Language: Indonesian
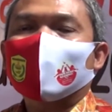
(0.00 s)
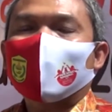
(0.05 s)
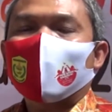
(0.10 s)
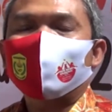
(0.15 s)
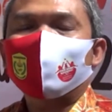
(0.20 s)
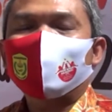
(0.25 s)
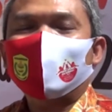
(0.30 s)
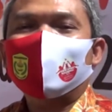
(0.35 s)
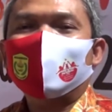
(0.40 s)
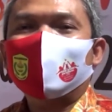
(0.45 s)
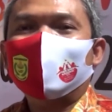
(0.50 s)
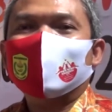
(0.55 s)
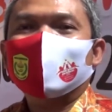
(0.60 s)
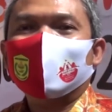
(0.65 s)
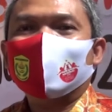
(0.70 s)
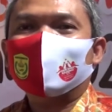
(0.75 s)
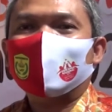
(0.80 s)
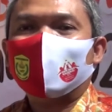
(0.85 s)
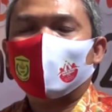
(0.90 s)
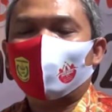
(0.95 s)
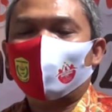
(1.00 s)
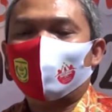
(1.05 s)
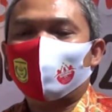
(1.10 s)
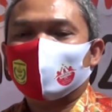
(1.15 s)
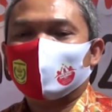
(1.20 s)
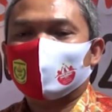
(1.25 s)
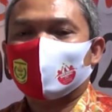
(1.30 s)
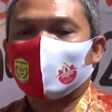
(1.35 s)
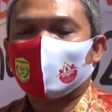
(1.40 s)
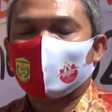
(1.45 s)
Kami ini kan kalau
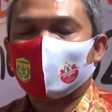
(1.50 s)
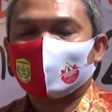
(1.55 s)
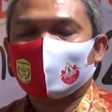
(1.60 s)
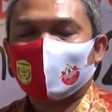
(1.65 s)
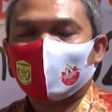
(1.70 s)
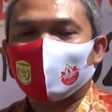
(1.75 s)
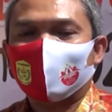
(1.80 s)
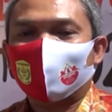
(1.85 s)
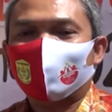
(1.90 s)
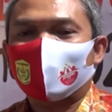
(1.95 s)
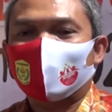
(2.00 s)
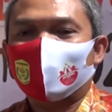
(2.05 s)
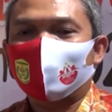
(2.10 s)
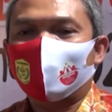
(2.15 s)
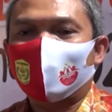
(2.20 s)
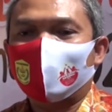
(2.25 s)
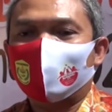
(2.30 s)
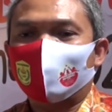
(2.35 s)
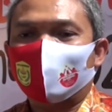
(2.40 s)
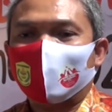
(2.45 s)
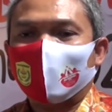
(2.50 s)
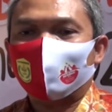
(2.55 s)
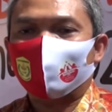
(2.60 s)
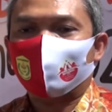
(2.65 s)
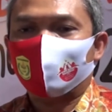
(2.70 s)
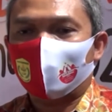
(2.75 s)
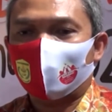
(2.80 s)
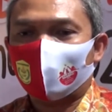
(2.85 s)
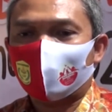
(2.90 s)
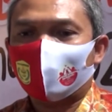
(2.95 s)
masyarakat kada peduli
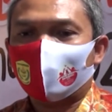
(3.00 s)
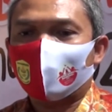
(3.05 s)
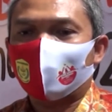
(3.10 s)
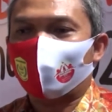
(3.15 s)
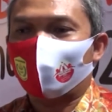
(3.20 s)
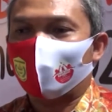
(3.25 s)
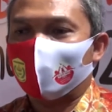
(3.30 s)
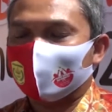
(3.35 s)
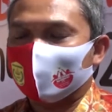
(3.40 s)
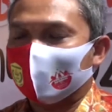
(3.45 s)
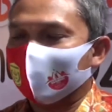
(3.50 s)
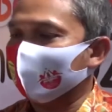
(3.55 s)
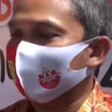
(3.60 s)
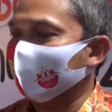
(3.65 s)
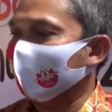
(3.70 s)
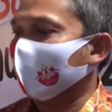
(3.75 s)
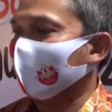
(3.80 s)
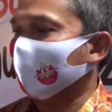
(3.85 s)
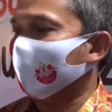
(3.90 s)
melapor, kuitannya